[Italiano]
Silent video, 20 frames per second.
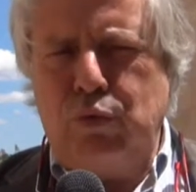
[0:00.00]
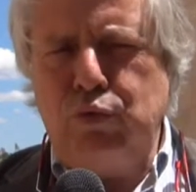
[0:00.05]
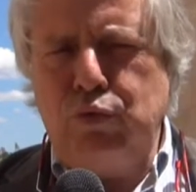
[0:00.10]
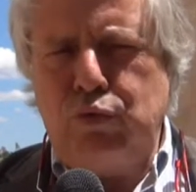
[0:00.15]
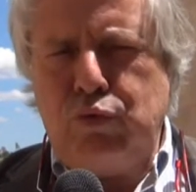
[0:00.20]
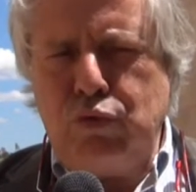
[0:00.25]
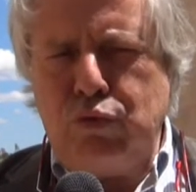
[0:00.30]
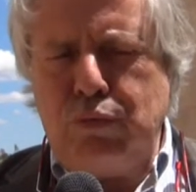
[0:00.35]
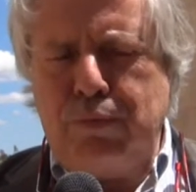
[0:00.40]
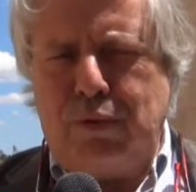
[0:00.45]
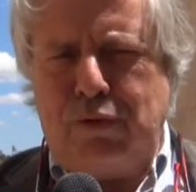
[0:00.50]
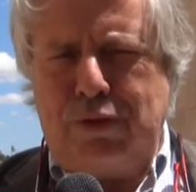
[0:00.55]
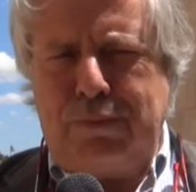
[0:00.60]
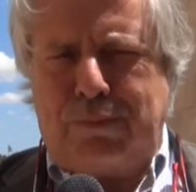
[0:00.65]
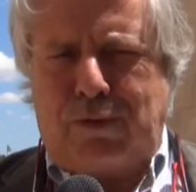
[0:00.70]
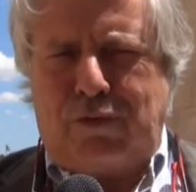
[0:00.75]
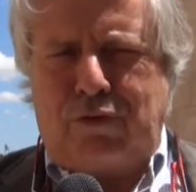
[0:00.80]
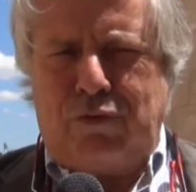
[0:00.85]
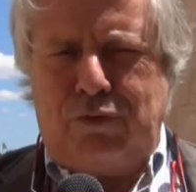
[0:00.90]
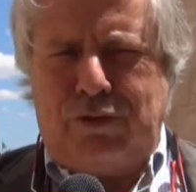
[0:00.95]
un tubo
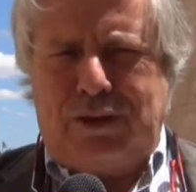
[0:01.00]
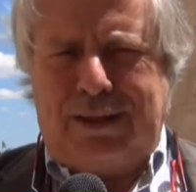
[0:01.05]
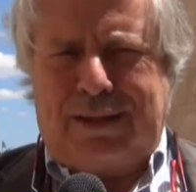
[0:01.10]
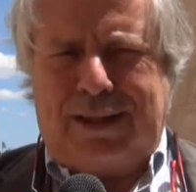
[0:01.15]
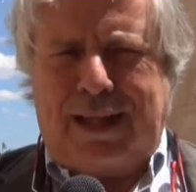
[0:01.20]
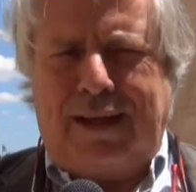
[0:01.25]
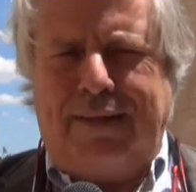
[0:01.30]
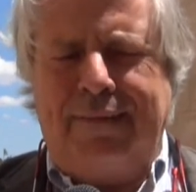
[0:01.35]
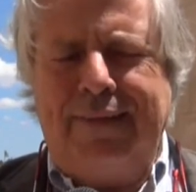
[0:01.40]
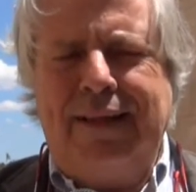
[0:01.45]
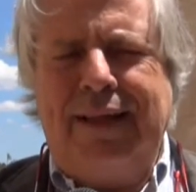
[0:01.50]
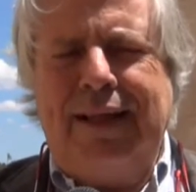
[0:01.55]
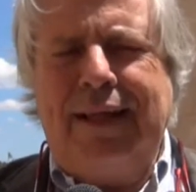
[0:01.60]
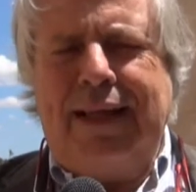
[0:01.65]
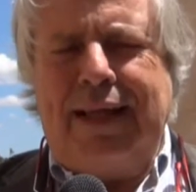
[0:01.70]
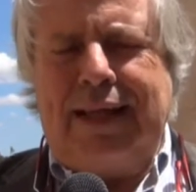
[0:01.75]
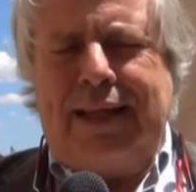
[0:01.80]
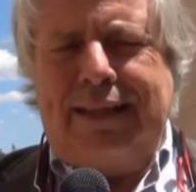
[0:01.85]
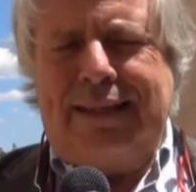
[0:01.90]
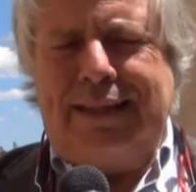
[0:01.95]
in profondità,
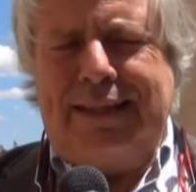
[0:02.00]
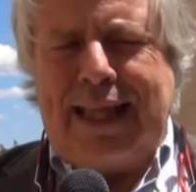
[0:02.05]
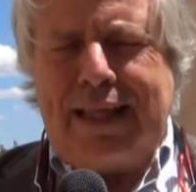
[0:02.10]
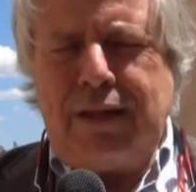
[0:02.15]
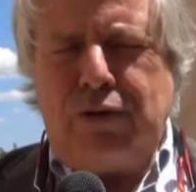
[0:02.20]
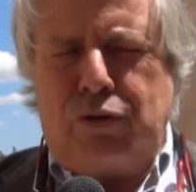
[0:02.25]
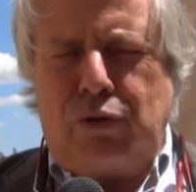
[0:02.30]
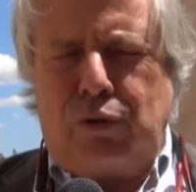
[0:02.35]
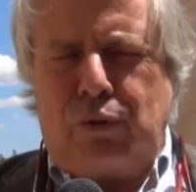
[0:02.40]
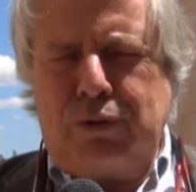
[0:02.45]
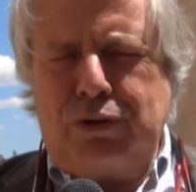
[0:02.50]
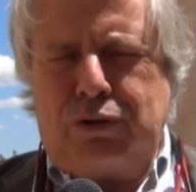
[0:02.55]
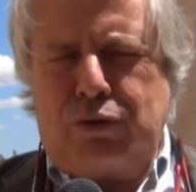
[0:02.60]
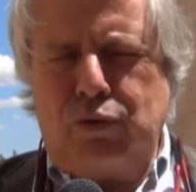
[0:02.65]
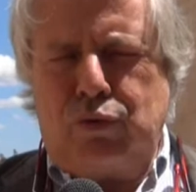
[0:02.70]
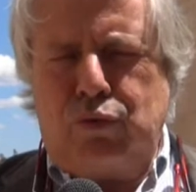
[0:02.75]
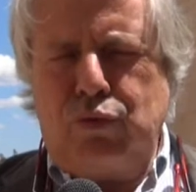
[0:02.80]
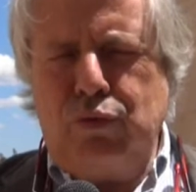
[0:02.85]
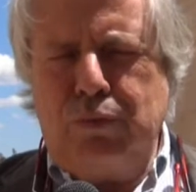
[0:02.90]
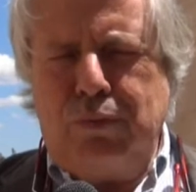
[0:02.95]
dentro questo